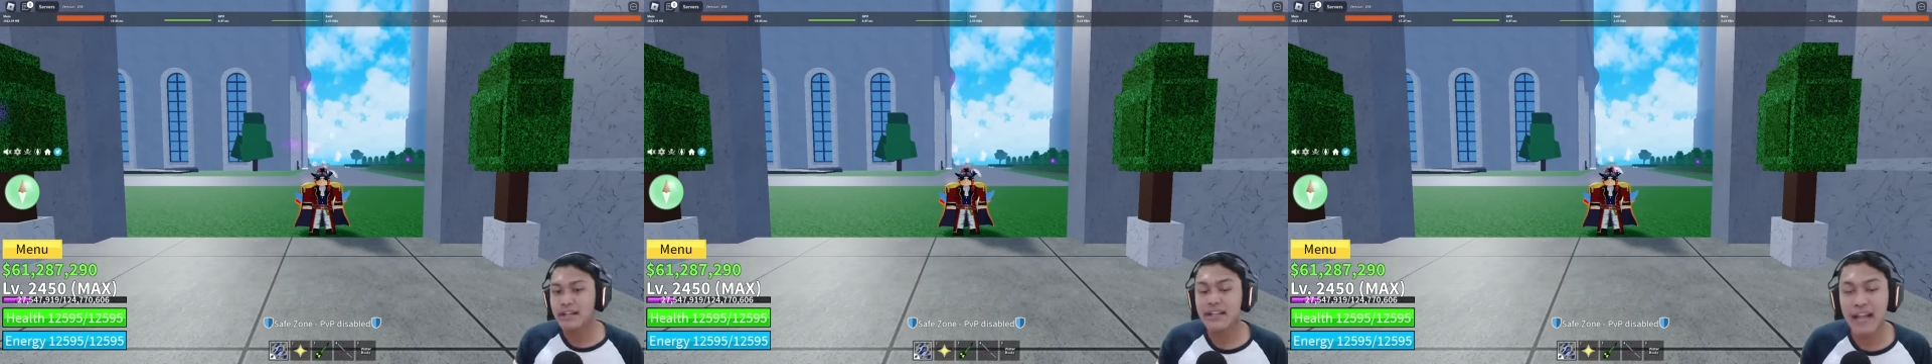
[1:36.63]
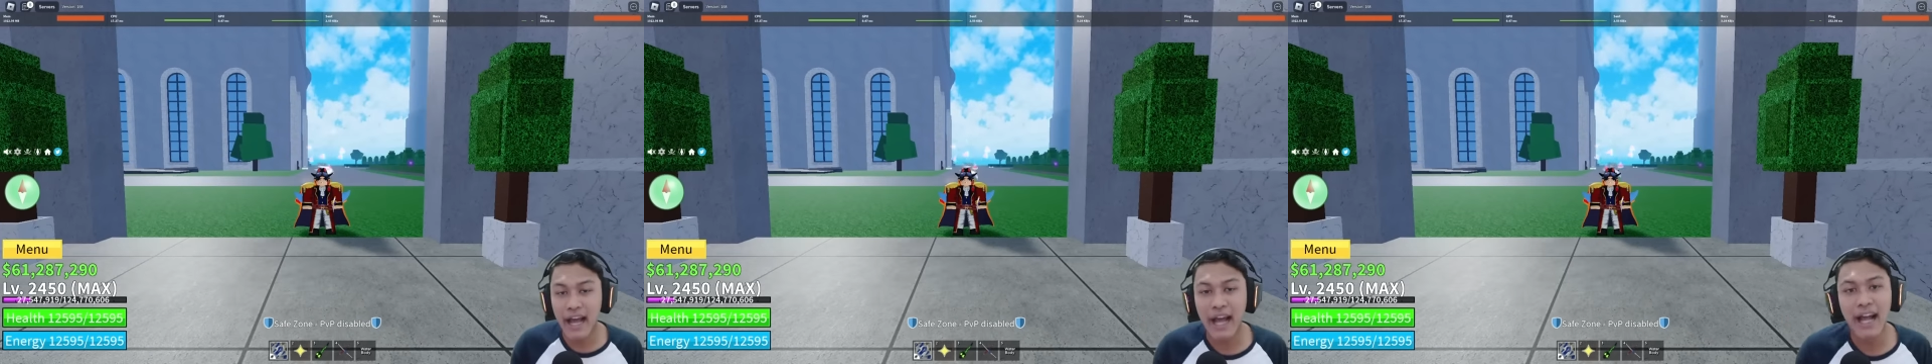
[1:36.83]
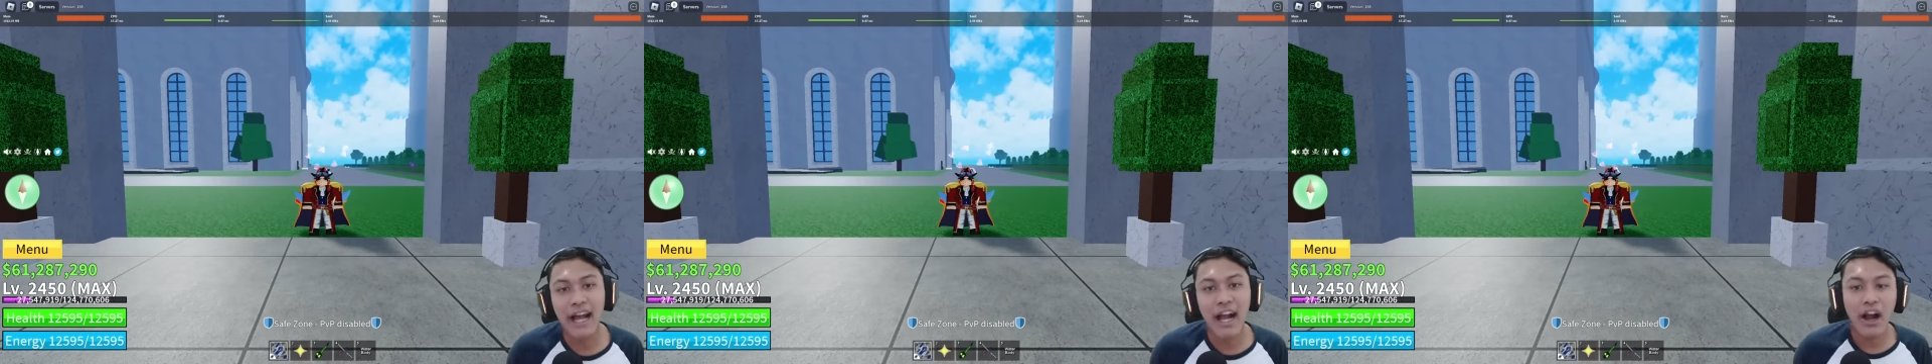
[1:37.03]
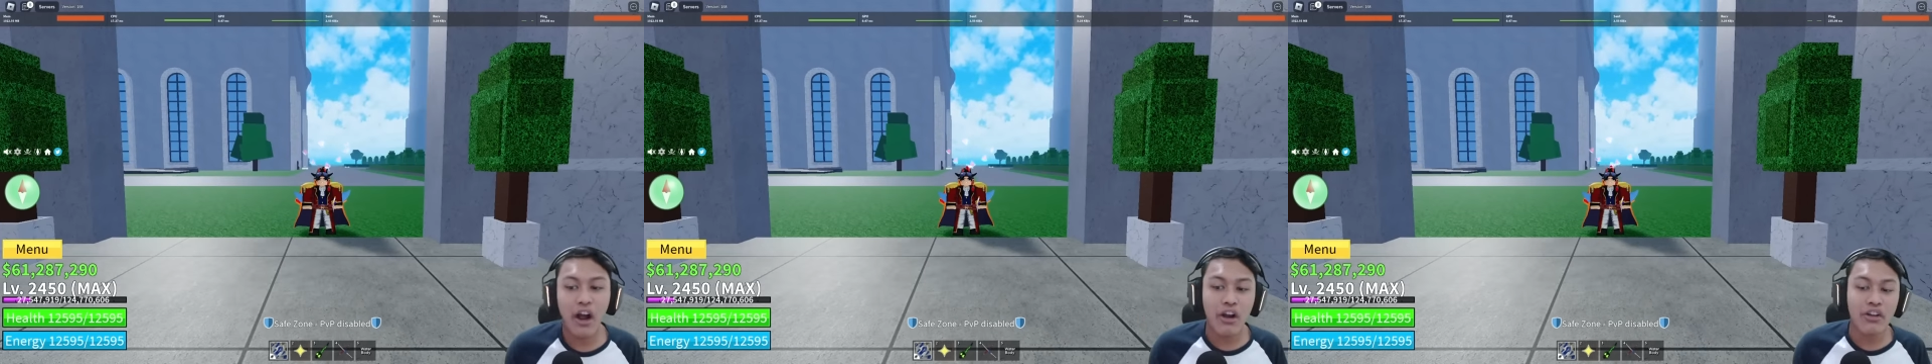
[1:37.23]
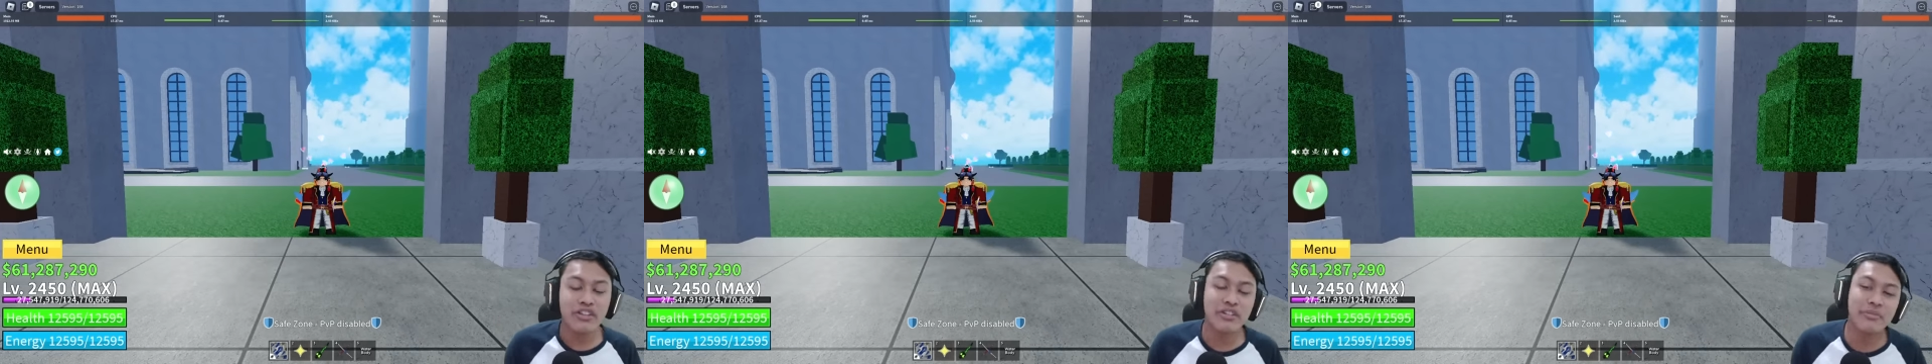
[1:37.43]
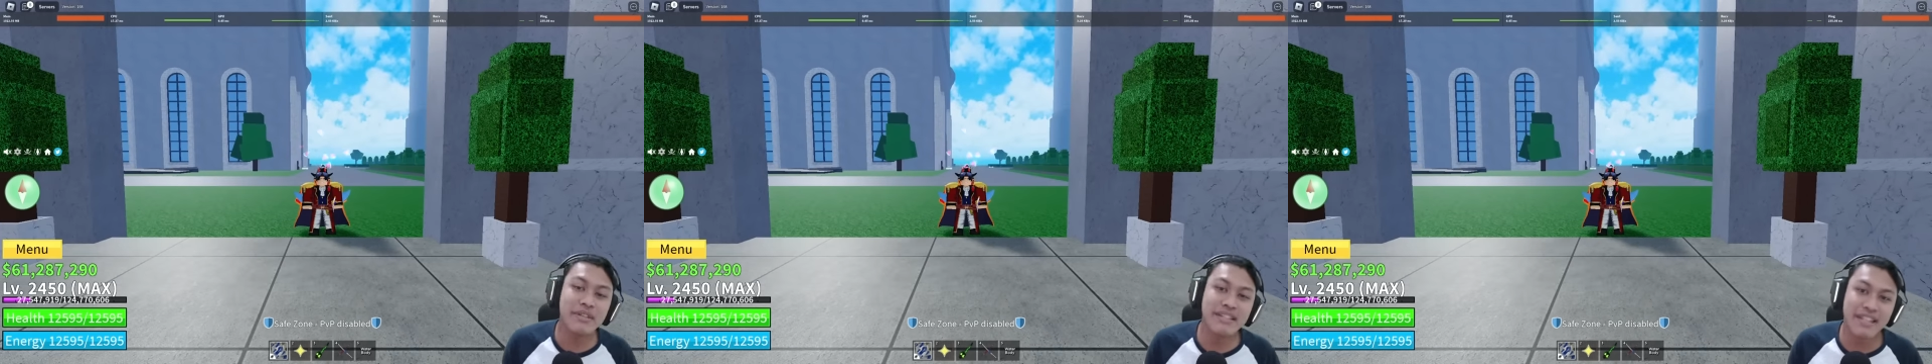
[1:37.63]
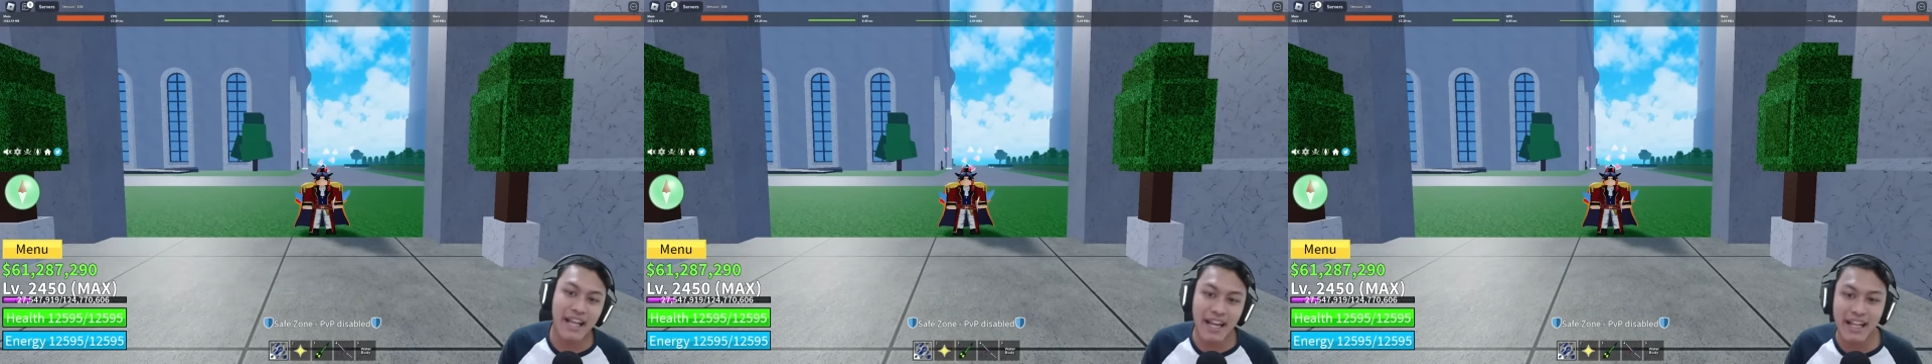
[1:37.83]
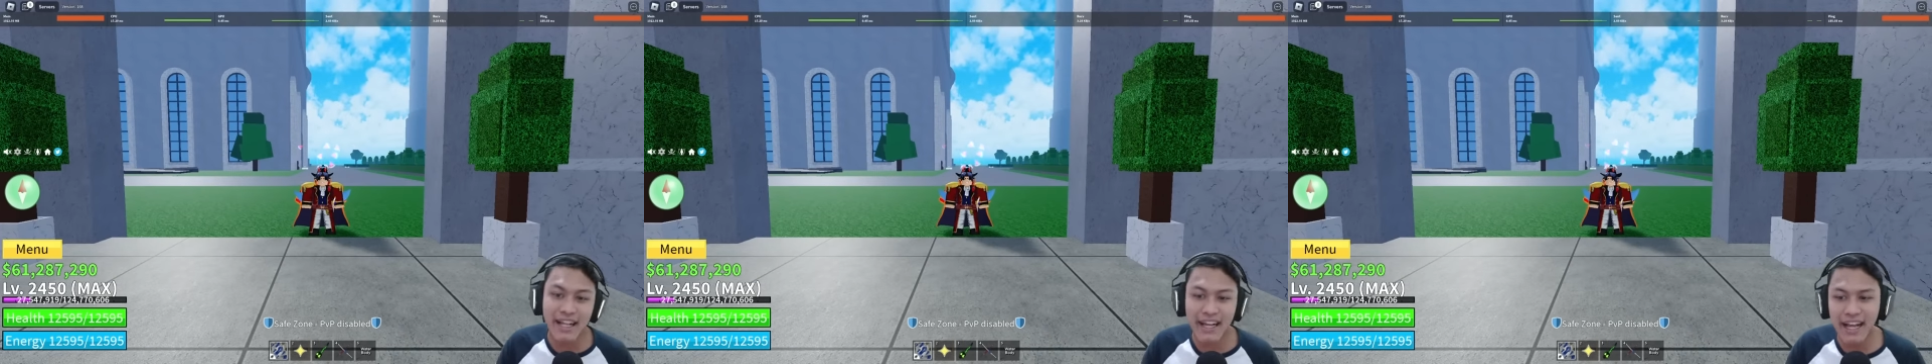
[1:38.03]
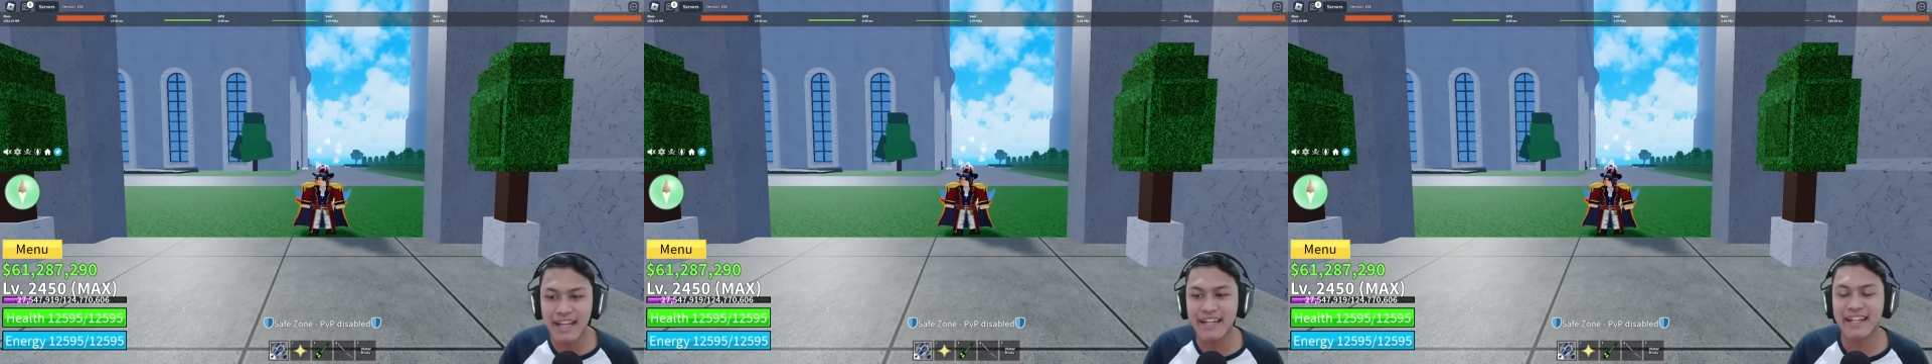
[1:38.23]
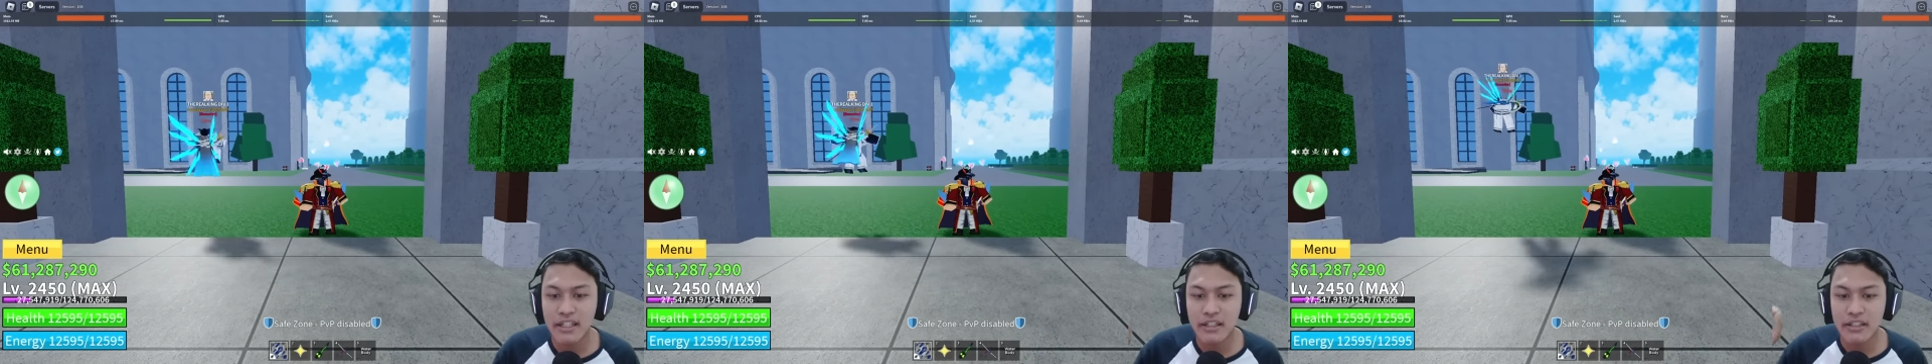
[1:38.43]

Nah, kalau semisalkan